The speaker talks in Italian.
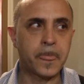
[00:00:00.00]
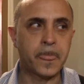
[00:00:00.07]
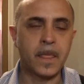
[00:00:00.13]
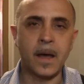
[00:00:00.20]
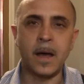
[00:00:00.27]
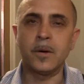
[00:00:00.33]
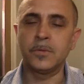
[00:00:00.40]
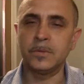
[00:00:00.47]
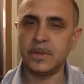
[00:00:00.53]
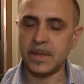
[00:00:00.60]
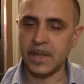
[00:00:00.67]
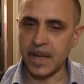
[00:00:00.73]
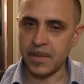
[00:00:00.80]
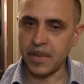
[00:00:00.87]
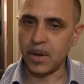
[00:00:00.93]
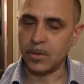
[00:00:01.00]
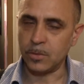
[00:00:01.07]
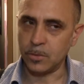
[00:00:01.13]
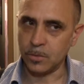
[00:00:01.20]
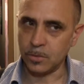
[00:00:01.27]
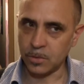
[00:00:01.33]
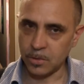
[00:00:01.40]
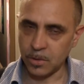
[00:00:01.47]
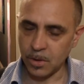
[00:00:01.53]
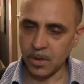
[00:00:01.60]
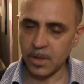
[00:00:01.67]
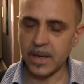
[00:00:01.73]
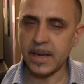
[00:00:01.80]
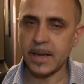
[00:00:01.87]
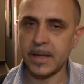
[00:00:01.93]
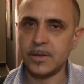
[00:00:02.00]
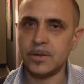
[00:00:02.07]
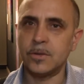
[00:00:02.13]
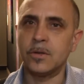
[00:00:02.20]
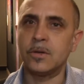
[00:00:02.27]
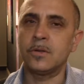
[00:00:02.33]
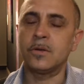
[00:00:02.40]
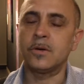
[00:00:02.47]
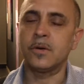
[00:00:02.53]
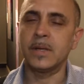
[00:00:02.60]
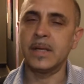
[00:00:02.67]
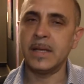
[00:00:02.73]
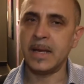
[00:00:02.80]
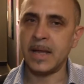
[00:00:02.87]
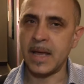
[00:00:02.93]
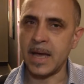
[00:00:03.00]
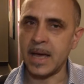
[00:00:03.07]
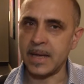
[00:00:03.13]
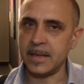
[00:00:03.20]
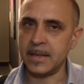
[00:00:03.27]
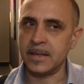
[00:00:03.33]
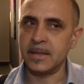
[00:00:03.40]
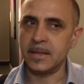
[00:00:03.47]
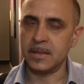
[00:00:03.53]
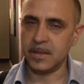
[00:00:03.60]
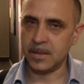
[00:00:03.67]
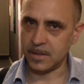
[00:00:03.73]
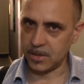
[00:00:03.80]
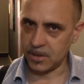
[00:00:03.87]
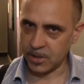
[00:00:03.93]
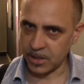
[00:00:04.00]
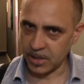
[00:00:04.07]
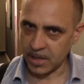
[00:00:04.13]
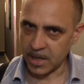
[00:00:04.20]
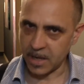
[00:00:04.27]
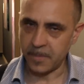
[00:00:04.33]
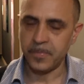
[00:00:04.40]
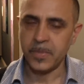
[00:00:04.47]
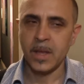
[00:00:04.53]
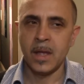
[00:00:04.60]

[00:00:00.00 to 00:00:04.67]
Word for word: mm, ha un tema conduttore che sono i reali di Sicilia